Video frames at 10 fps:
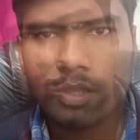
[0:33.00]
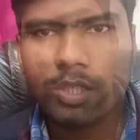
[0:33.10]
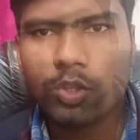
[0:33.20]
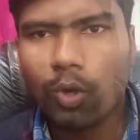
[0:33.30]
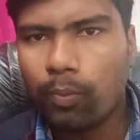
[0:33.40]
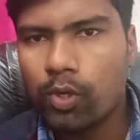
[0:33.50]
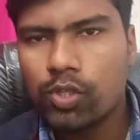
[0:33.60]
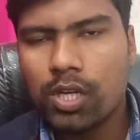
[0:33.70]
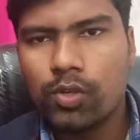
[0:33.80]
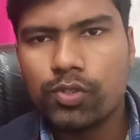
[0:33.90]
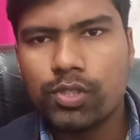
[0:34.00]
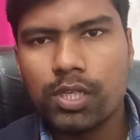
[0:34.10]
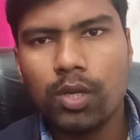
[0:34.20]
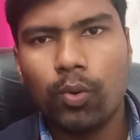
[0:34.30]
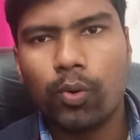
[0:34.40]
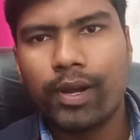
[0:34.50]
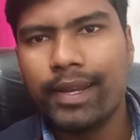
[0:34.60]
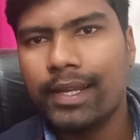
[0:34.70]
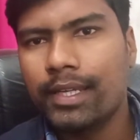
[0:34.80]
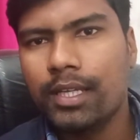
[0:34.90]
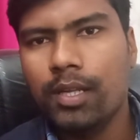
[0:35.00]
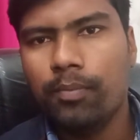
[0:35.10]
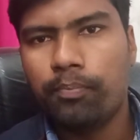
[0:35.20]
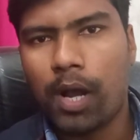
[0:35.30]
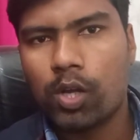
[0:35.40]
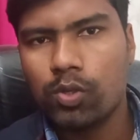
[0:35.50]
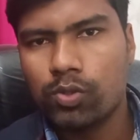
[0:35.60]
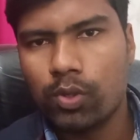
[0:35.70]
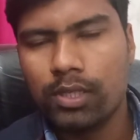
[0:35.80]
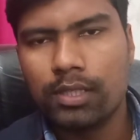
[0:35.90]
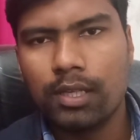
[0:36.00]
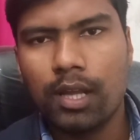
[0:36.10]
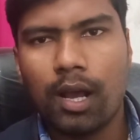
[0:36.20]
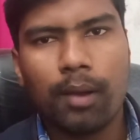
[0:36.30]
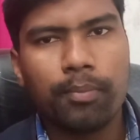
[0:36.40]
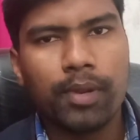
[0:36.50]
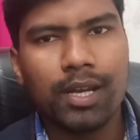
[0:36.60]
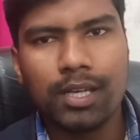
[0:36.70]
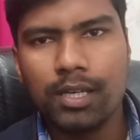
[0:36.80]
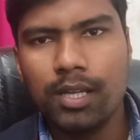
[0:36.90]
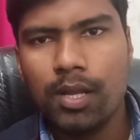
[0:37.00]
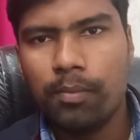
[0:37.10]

তৃতীয় পর্যায়ে হচ্ছে ওখানে একটি পাকস্থলিতে আপনার একটি